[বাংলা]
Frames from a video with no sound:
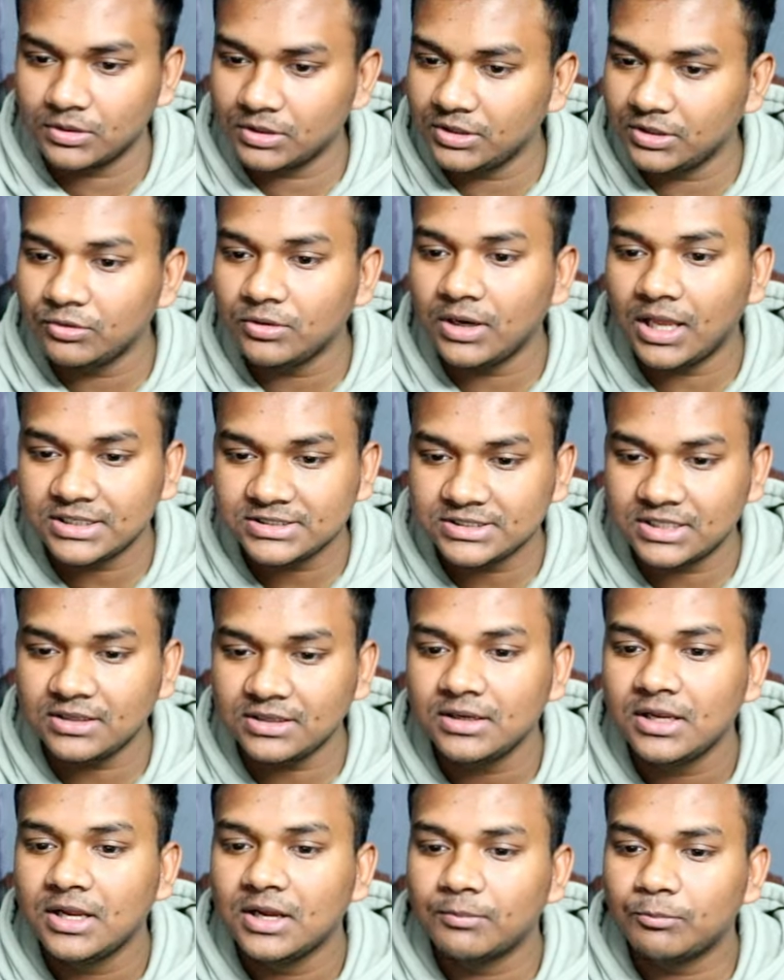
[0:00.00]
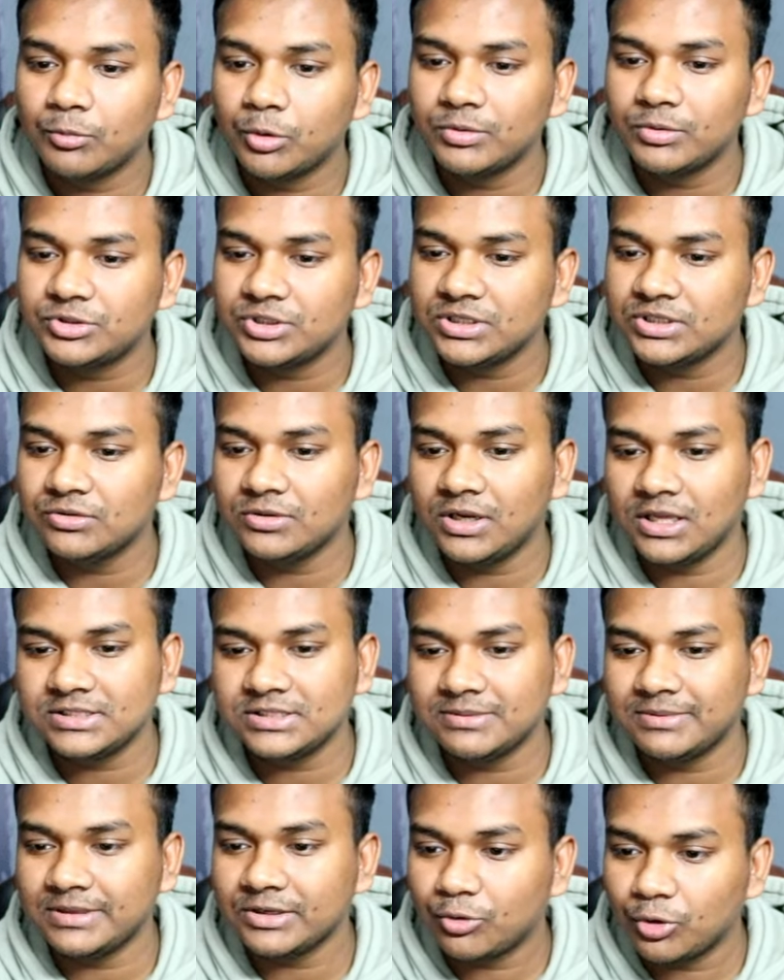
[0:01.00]
ঈদুল আজহা পবিত্র ঈদুল
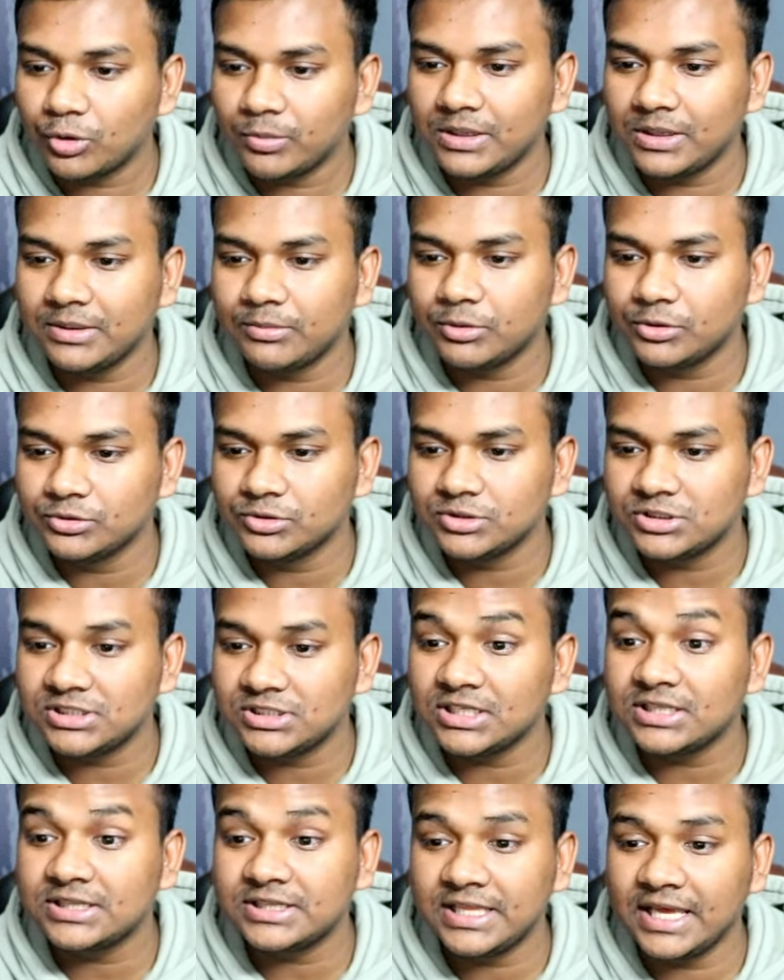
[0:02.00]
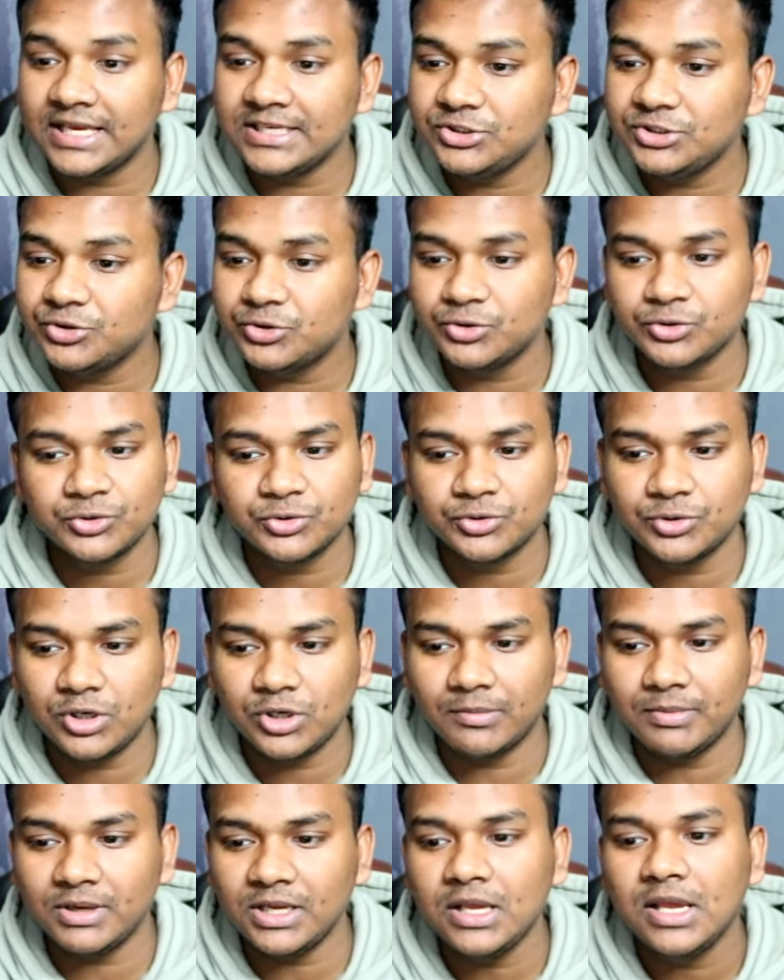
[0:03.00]
আজহা মানে কোরবানির বন্ধ যেটা তেইশ জুন শুরু
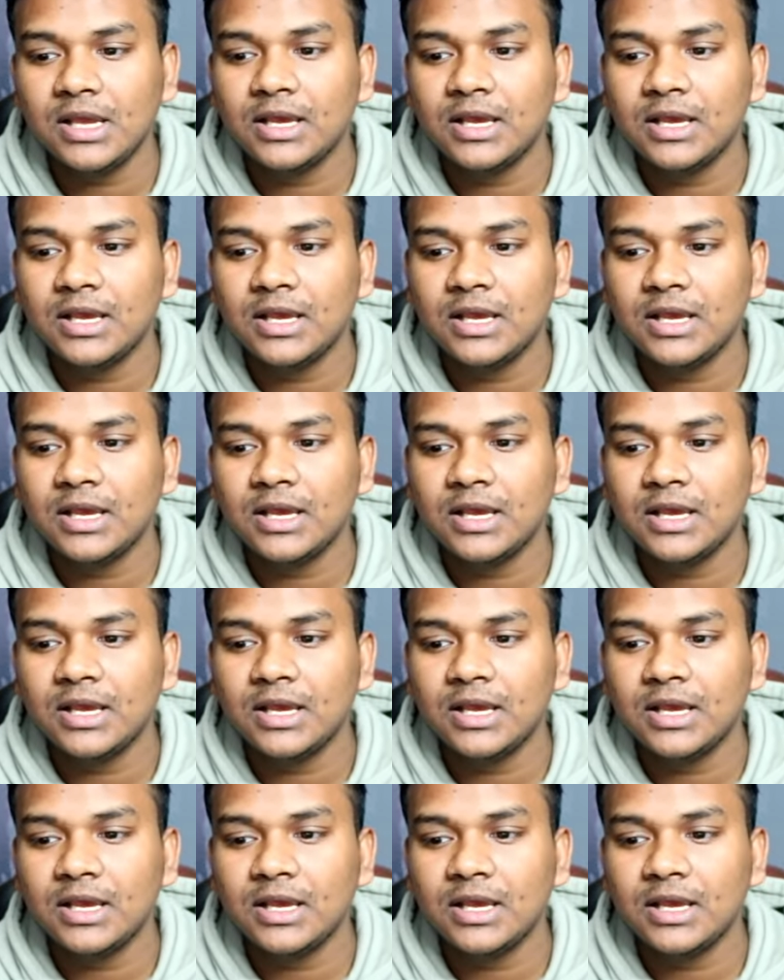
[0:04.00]
হবে